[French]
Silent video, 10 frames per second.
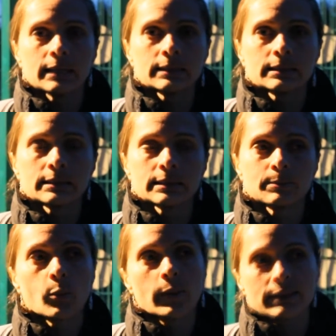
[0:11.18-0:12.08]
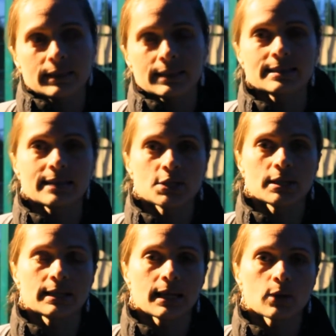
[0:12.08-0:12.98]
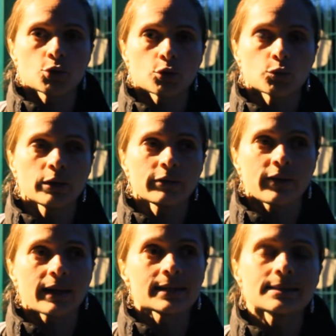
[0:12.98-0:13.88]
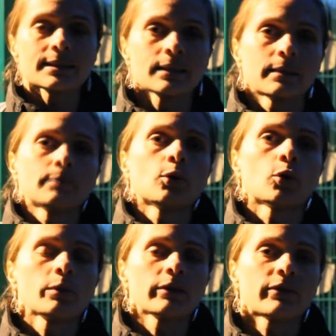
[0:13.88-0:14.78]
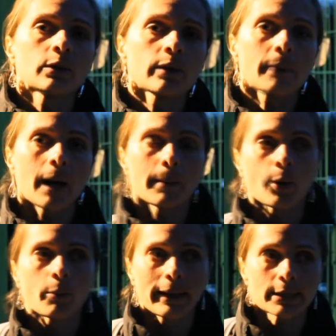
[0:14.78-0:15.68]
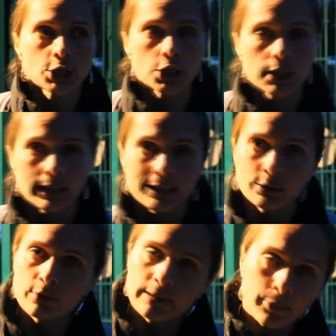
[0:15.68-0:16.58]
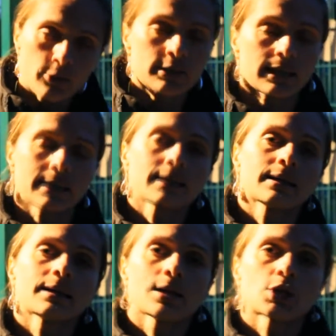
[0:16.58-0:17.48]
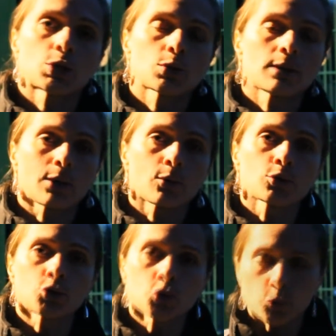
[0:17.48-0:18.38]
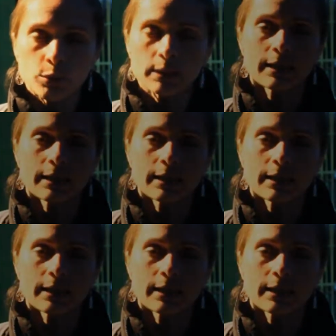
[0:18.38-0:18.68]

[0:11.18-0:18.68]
Euh, mon maître des stages était là aujourd'hui, Fred, pour m'évaluer par rapport au match. Donc c'est pour ça que euh, je suis la coach aujourd'hui